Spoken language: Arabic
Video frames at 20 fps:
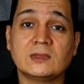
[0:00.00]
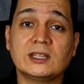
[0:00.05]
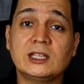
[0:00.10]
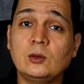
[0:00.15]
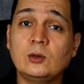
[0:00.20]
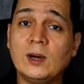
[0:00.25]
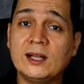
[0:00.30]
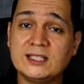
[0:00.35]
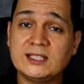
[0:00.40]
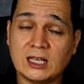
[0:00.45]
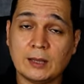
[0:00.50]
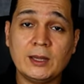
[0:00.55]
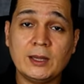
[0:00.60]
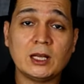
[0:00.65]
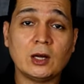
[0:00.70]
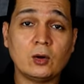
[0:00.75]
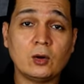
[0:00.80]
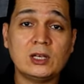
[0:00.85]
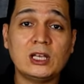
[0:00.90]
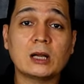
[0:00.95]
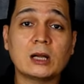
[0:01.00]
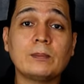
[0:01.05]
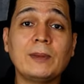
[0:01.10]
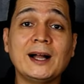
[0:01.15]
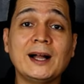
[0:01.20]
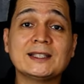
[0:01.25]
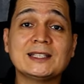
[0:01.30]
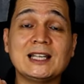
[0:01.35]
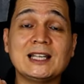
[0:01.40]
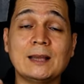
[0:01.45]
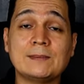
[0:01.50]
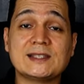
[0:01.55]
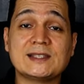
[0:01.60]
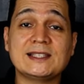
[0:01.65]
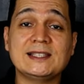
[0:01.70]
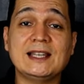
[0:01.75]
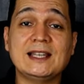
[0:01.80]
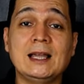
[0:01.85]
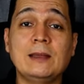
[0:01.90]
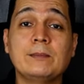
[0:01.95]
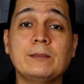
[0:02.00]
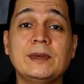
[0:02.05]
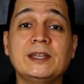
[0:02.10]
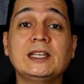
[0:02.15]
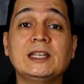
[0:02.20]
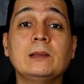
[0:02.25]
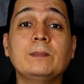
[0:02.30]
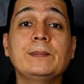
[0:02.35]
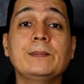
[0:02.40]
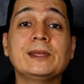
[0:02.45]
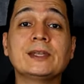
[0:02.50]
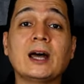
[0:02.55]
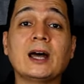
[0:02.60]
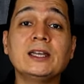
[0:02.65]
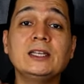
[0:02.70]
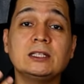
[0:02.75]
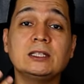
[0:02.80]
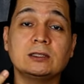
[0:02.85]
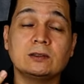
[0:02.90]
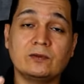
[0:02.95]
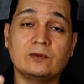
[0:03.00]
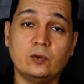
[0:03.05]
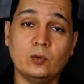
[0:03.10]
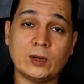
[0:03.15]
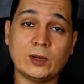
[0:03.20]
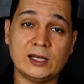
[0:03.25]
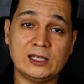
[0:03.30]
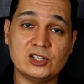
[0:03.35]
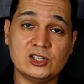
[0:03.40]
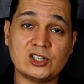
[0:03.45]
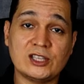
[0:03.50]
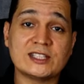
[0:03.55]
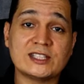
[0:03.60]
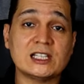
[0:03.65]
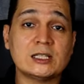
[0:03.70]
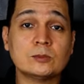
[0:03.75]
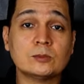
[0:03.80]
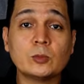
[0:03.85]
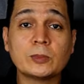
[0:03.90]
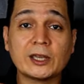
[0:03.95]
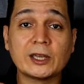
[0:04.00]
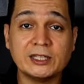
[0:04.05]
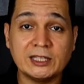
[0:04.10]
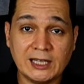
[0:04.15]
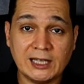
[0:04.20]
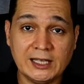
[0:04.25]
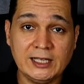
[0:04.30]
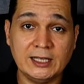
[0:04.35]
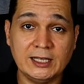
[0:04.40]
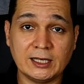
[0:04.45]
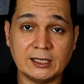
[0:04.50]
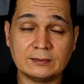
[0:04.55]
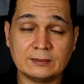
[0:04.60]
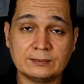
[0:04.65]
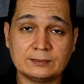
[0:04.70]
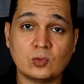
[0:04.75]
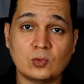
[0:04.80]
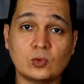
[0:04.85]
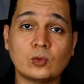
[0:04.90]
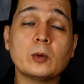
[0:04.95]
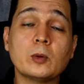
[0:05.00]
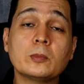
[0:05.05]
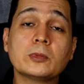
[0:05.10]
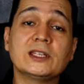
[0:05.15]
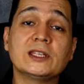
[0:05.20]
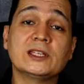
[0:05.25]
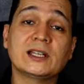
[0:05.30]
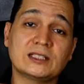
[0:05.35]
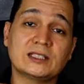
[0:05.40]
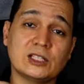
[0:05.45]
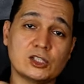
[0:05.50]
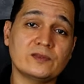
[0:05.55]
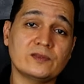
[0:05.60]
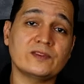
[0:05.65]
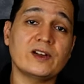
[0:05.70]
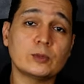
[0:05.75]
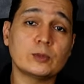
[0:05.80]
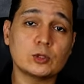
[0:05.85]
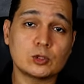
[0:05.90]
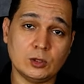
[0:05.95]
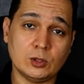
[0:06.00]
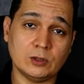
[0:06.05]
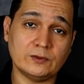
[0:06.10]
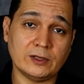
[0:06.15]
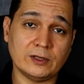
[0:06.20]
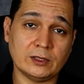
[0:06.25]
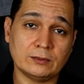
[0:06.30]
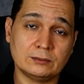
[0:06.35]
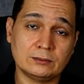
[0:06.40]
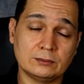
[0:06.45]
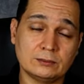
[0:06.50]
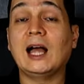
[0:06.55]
دلوقتي كمان هقول لك بعض الامثله من البناين فوكال ليجنز اللي ممكن نلاقيها وممكن نكتشفها بالصدفه